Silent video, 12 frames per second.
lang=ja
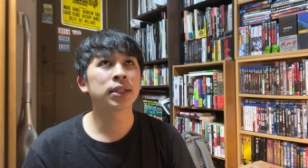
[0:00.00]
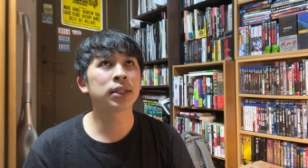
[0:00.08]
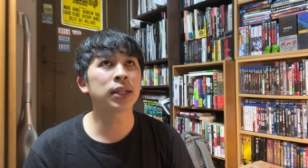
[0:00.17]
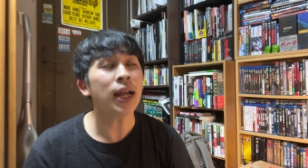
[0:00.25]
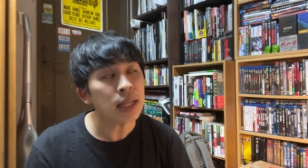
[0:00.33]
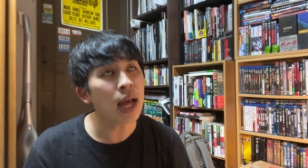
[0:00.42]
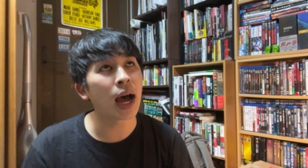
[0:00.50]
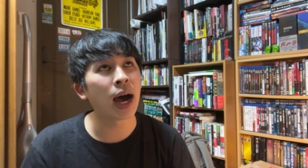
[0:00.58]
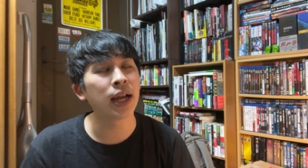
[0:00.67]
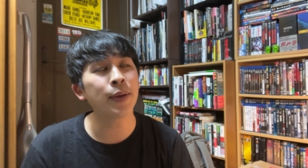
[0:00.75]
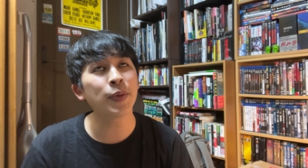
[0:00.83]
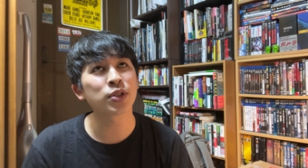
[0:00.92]
た
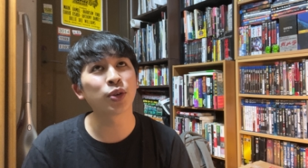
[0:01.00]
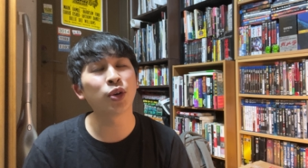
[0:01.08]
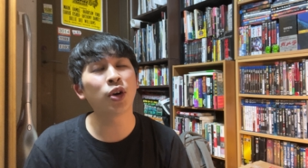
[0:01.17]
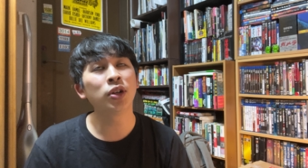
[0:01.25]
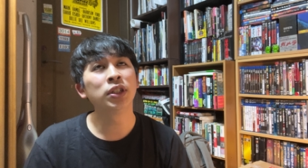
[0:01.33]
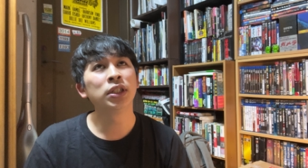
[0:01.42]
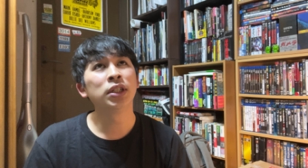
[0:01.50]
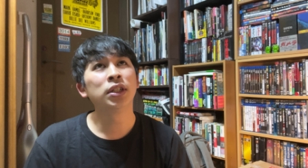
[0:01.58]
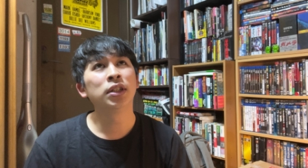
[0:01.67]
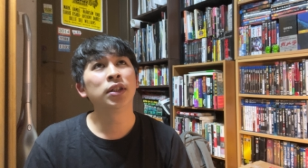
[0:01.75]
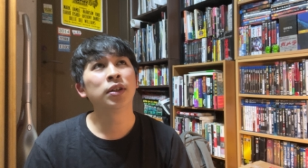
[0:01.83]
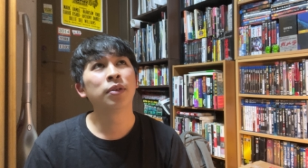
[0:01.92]
だ、やっぱその、
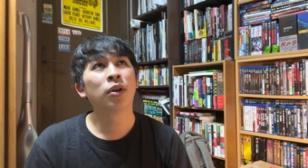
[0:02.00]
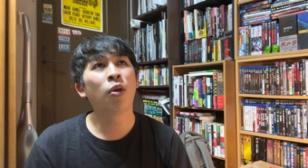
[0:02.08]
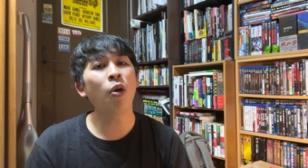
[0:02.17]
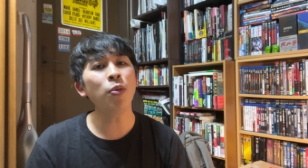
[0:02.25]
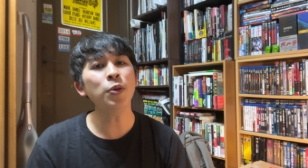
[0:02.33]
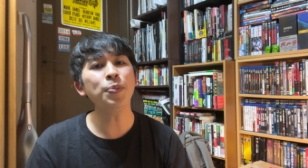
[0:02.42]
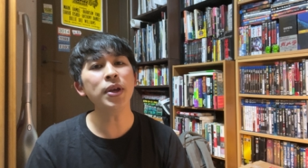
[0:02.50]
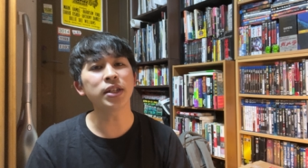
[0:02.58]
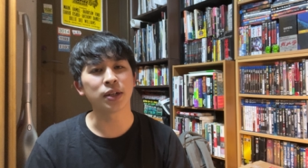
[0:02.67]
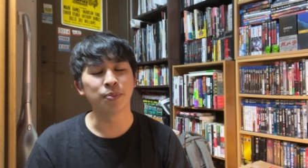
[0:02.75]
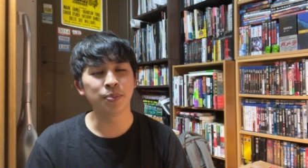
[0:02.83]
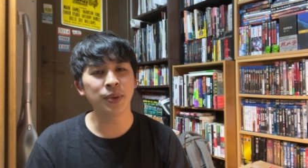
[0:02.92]

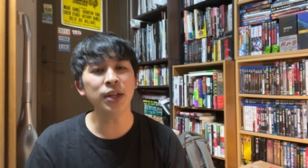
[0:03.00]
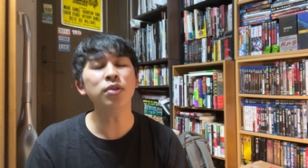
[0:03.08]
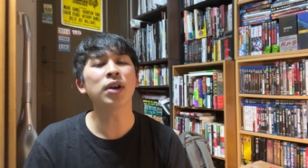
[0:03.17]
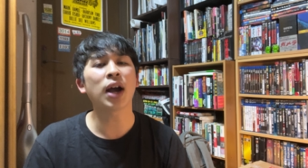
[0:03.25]
ホームページ見る